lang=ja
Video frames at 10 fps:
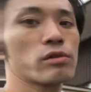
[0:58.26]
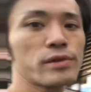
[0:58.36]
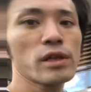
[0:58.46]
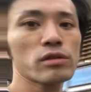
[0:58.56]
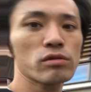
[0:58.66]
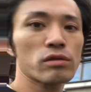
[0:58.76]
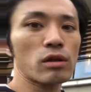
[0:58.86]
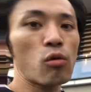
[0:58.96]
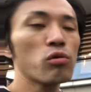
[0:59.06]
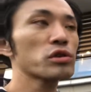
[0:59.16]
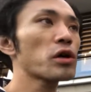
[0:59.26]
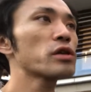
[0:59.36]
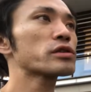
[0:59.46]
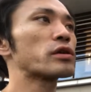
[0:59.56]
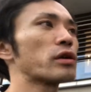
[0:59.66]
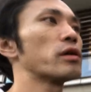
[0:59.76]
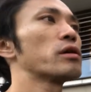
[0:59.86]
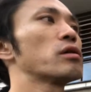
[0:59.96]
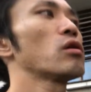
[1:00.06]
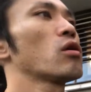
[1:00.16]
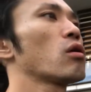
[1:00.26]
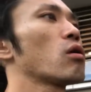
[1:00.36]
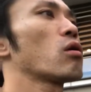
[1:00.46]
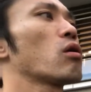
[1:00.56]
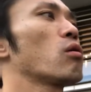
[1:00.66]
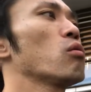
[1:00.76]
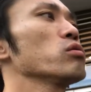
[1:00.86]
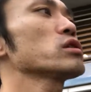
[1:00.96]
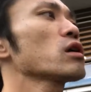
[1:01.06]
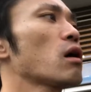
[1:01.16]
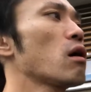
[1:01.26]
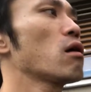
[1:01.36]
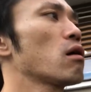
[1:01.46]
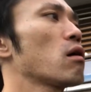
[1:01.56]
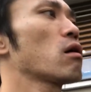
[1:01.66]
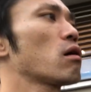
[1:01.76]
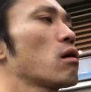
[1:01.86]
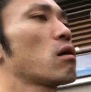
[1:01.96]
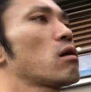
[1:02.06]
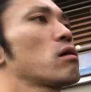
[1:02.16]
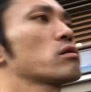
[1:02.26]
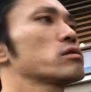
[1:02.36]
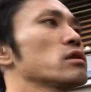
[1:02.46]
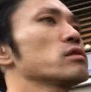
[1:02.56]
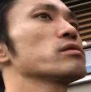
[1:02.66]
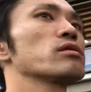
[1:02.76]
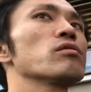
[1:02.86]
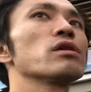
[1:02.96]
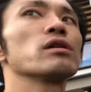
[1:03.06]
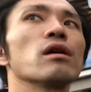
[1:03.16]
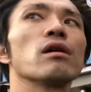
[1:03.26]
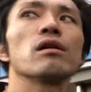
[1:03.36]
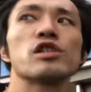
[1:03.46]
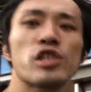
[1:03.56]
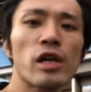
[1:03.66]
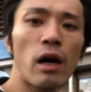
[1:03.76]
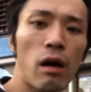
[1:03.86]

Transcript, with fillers: 草津って大阪っすかね大阪草津はどこなんだ滋賀は